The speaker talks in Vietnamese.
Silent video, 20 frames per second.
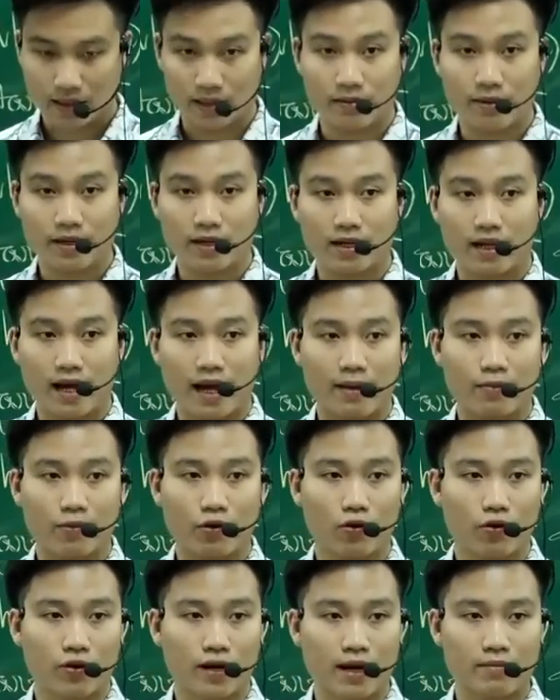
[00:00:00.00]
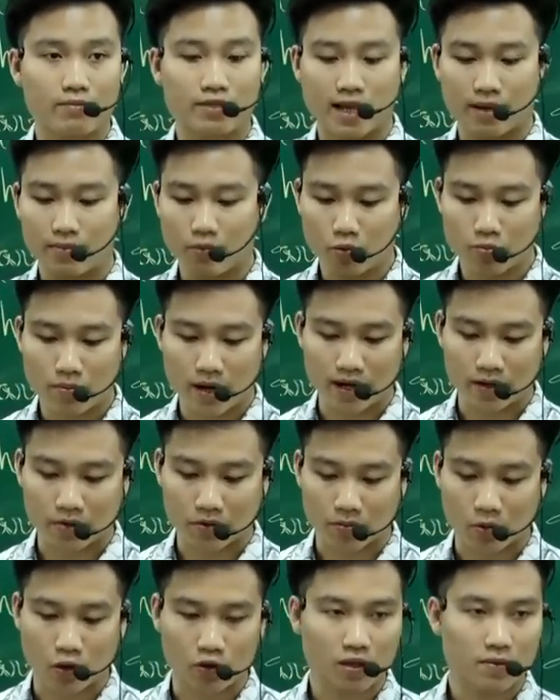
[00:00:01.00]
thì bây giờ các em ngồi các em chạy mốt 7
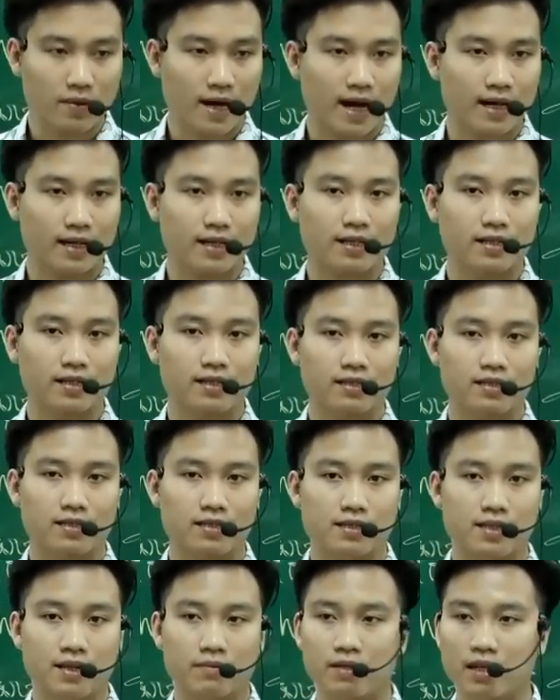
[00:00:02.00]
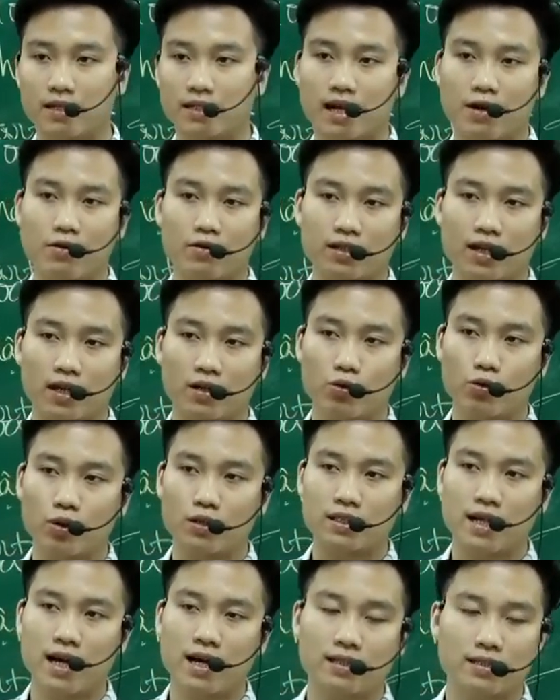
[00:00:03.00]
của 4 đáp án này, xem thằng nào thằng
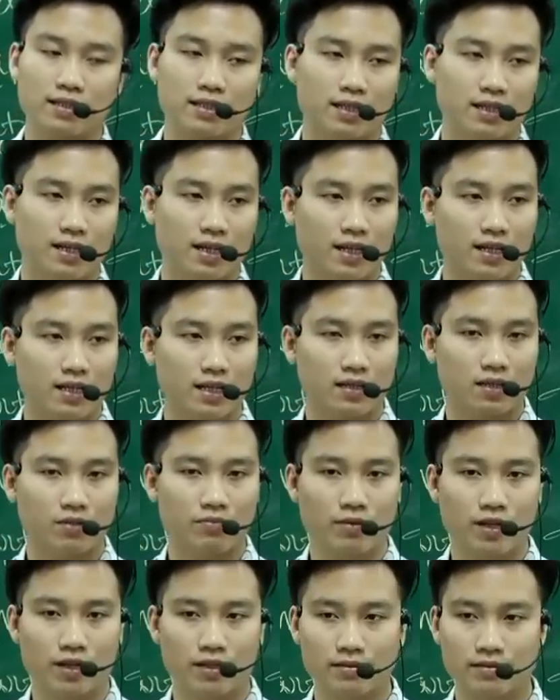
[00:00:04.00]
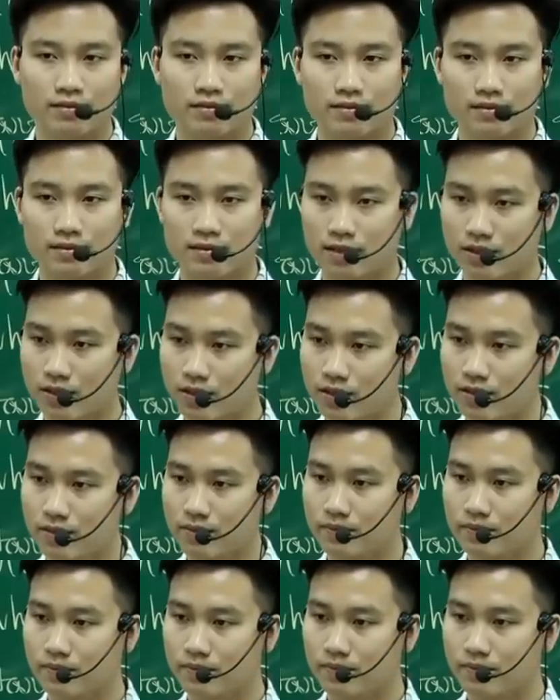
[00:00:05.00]
luôn tăng thì thằng đấy là thằng đồng biến. Thế thôi.
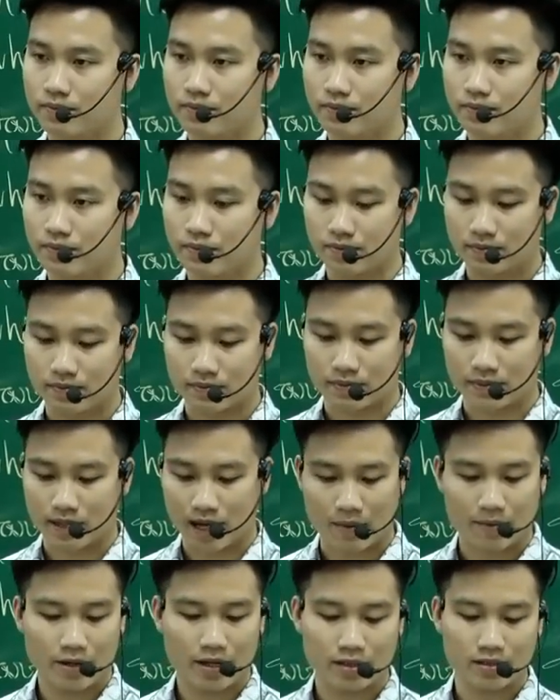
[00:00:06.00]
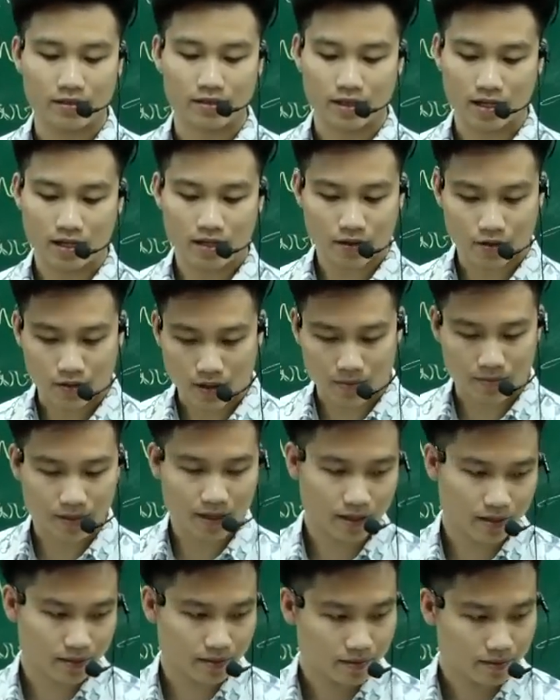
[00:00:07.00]
Nào bây giờ thử nhá, câu 5
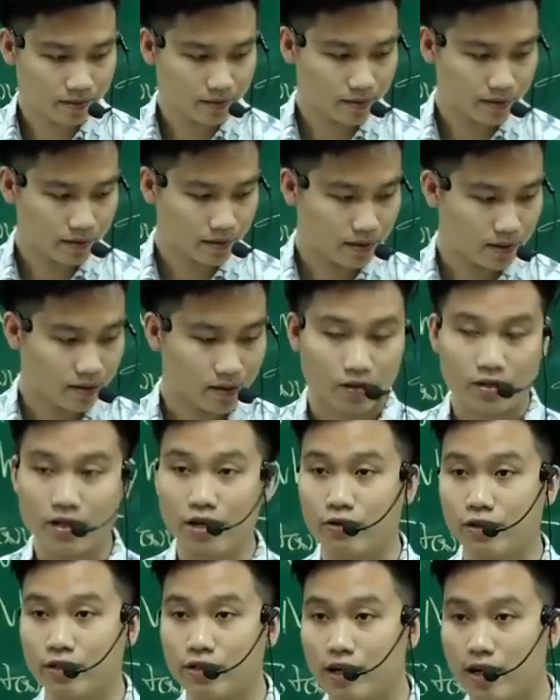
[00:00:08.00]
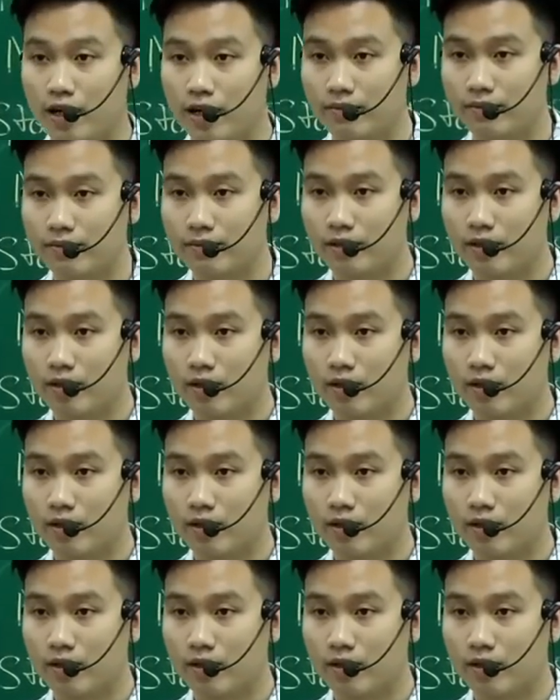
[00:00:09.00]
đây. Có hiểu ý tưởng không?